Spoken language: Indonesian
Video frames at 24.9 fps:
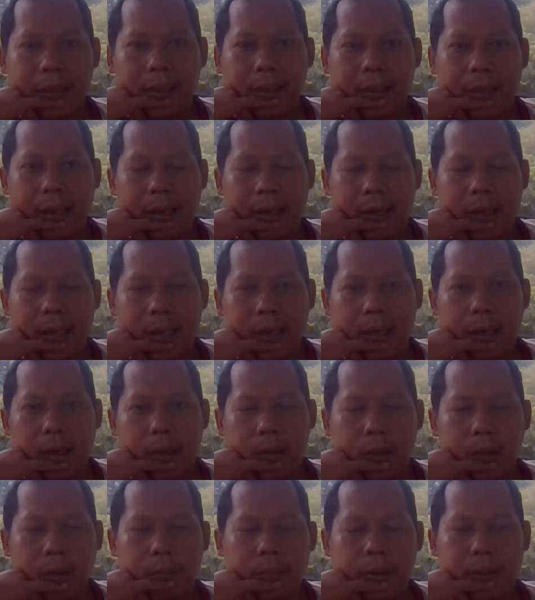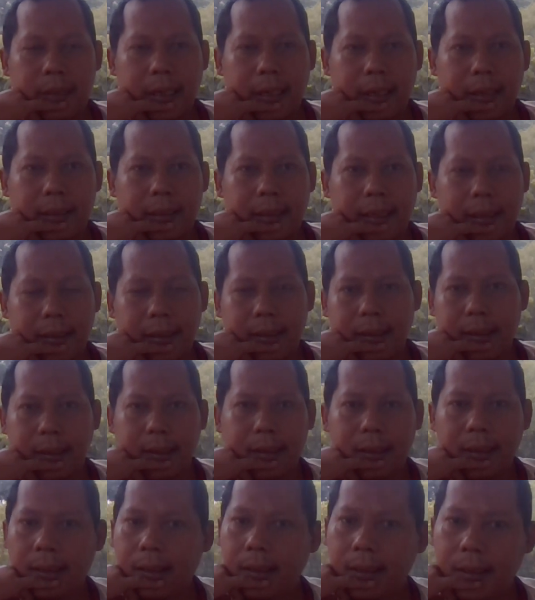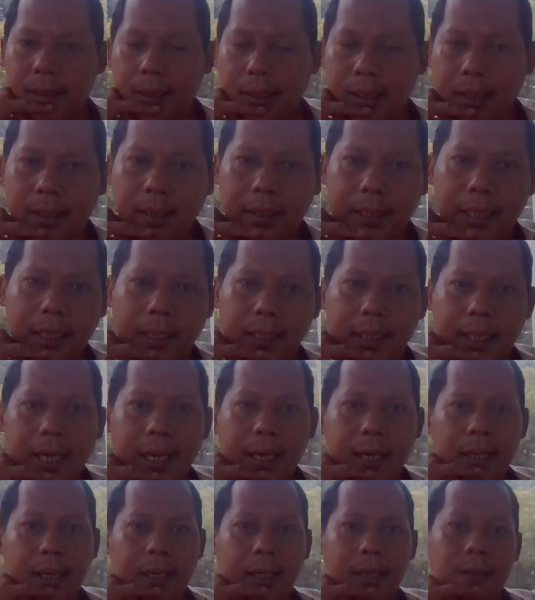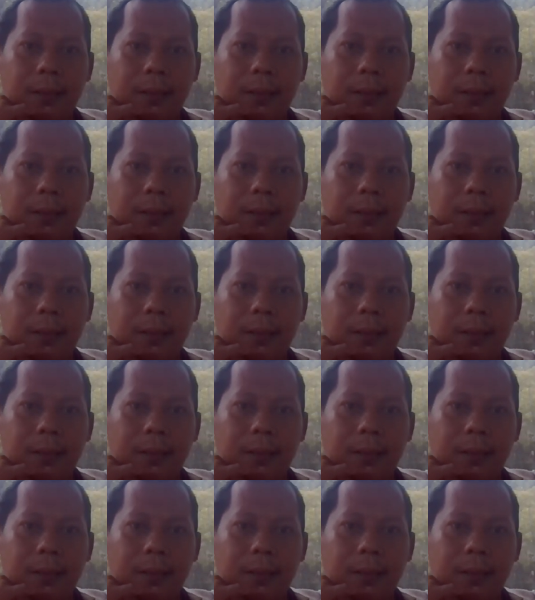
kita atau mencari channel uh, kita